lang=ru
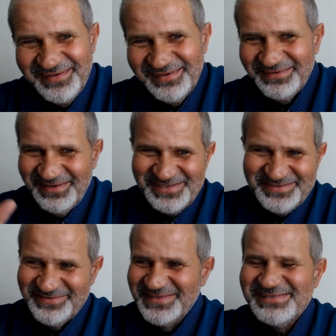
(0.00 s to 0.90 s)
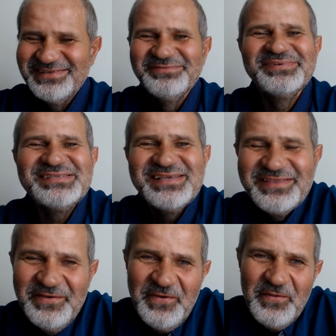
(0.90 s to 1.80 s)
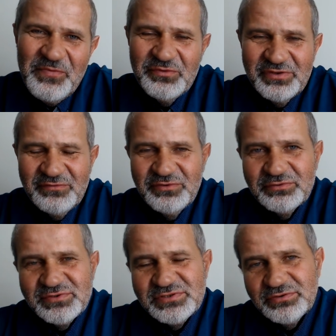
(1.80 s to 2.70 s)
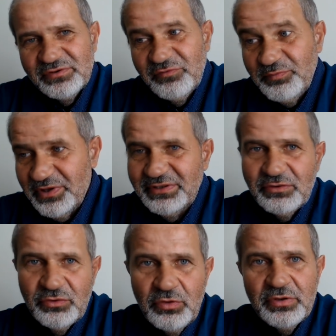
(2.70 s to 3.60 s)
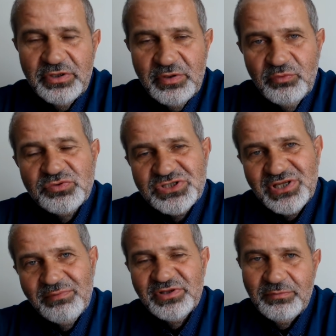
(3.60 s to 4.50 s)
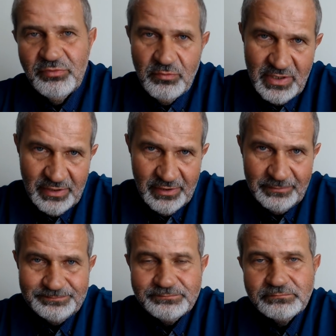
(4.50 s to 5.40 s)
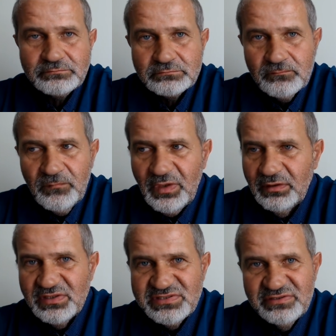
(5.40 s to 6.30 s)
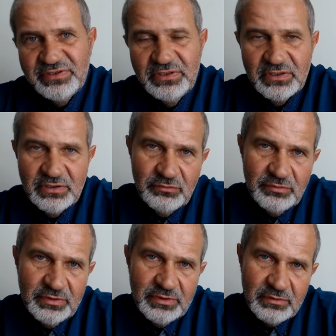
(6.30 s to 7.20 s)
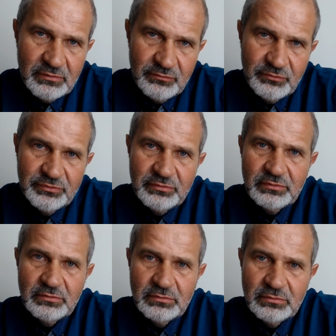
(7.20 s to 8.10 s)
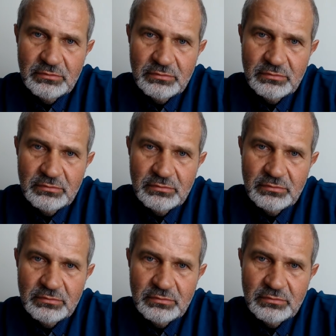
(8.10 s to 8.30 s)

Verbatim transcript: Дальше он не стал писать. Вот его это устроило вполне. Но ему нужна была бумага, на основании которой вот э,